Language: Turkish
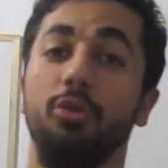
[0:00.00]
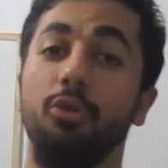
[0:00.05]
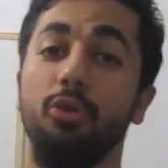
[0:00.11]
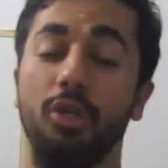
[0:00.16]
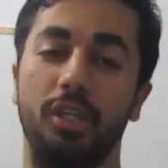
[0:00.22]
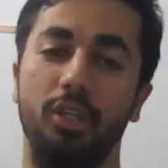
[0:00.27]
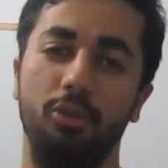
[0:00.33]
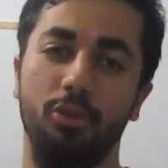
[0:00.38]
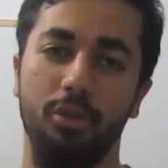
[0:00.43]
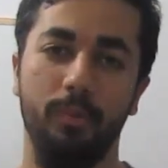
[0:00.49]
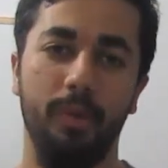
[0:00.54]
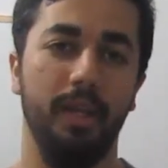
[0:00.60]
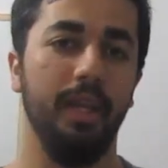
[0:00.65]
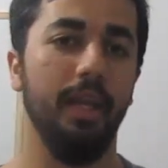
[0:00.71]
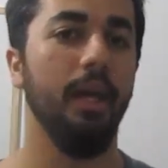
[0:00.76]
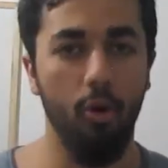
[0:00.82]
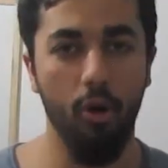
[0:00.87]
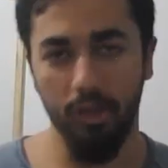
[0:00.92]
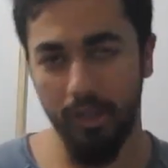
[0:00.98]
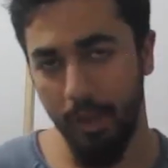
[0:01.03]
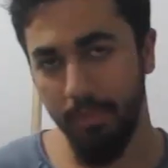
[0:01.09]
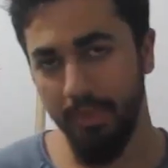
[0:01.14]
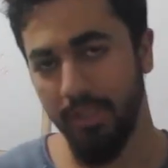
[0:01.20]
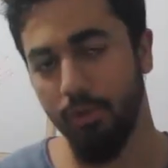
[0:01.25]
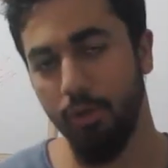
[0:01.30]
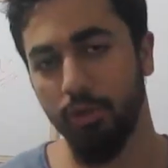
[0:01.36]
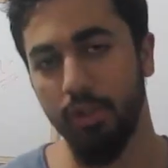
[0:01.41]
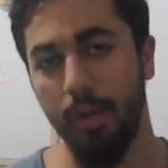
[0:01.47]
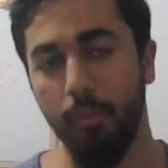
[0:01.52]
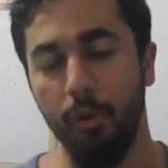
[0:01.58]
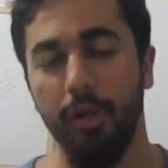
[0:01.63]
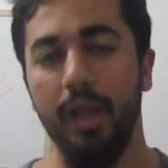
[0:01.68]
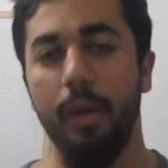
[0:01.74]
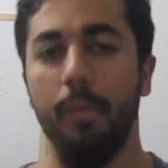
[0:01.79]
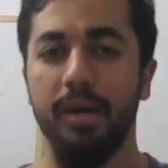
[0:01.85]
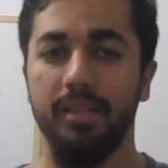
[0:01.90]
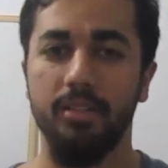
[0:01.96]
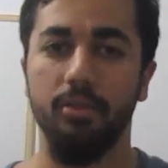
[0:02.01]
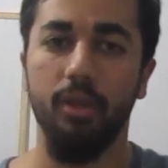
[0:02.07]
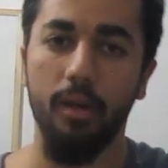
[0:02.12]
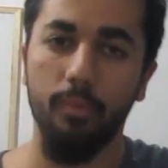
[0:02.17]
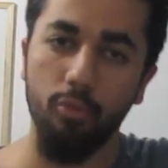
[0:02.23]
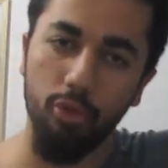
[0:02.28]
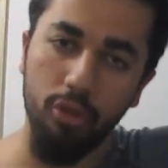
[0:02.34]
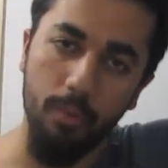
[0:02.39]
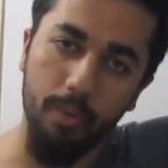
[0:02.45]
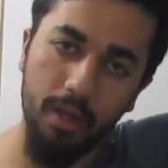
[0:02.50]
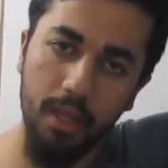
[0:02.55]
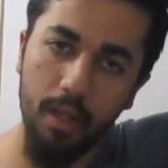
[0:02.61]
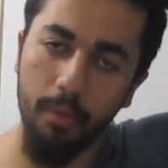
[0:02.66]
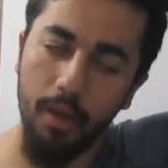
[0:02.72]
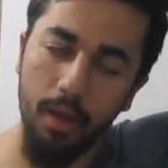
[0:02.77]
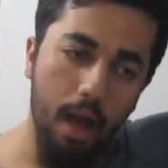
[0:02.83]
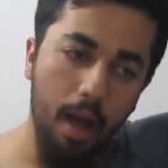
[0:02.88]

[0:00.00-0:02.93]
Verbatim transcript: olur ki diyordum hani. O, tabii ki orada aboneden bahsediyorlar muhtemelen ama